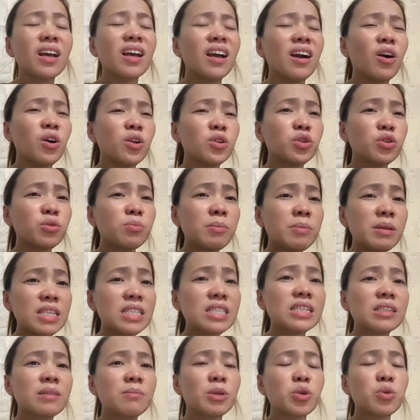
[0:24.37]
Although mabilis
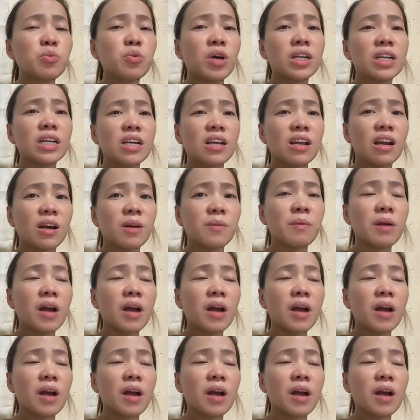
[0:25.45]
lang naman kumuha ng grab,